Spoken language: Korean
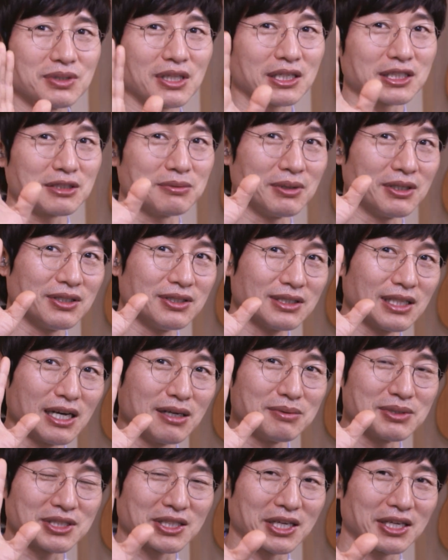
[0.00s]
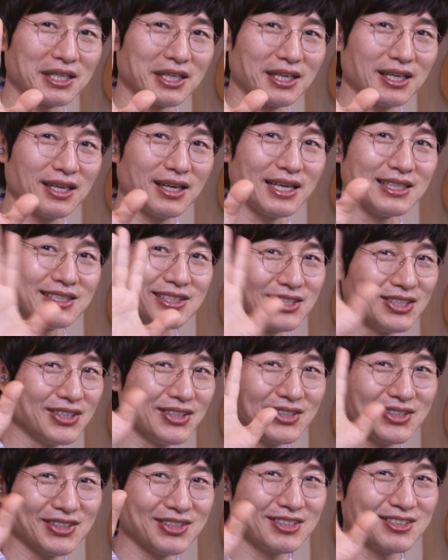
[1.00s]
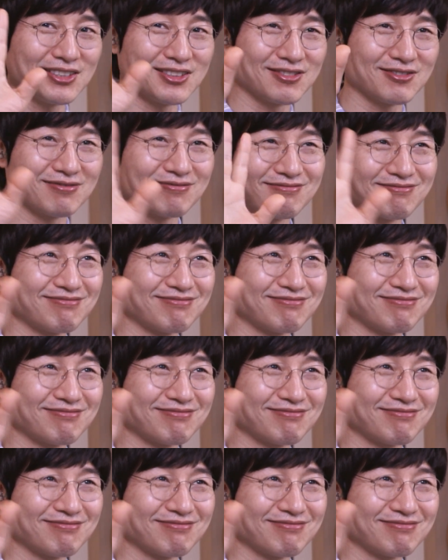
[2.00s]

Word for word: 그러면 다음 시간에 안녕.